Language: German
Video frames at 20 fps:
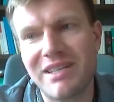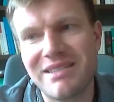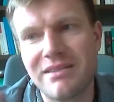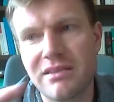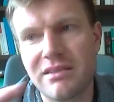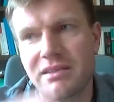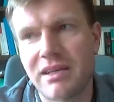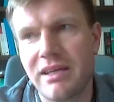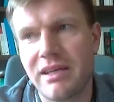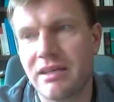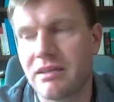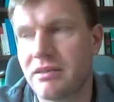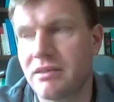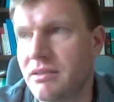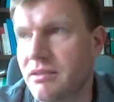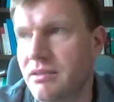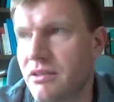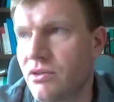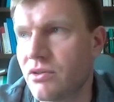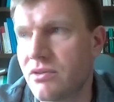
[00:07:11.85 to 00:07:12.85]
was ist
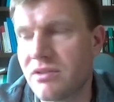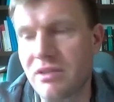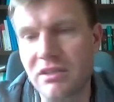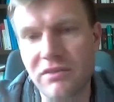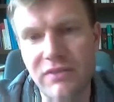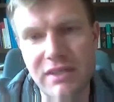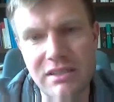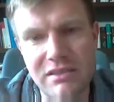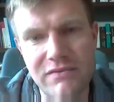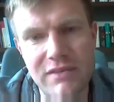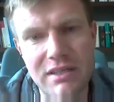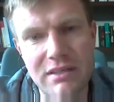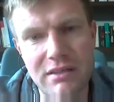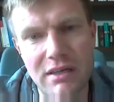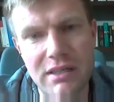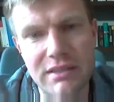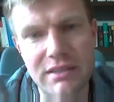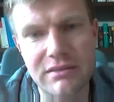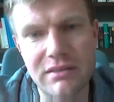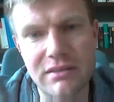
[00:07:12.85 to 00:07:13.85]
eigentlich die Konsequenz,
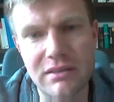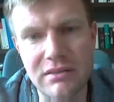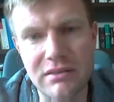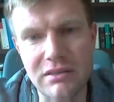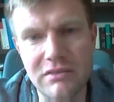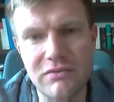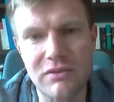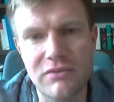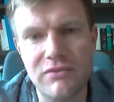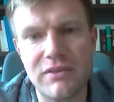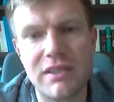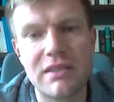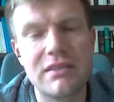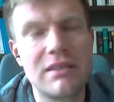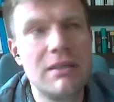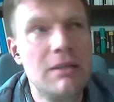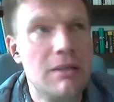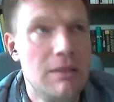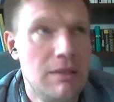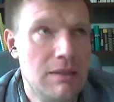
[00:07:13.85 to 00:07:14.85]
welche Alternative fährt,